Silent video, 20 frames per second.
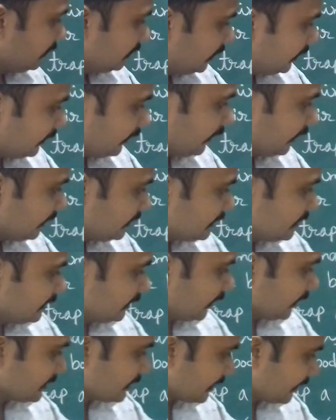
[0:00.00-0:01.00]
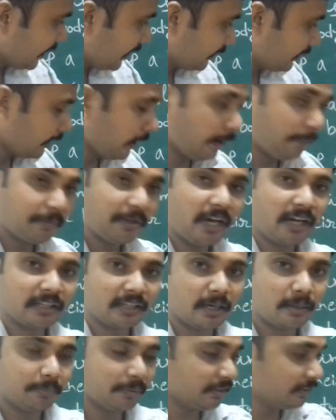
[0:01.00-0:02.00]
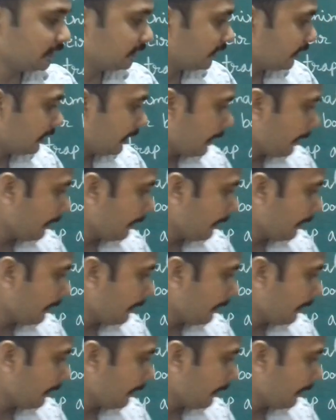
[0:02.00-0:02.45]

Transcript: ठीक है इसी तरह से याक अब याक कहाँ पाए जाते हैं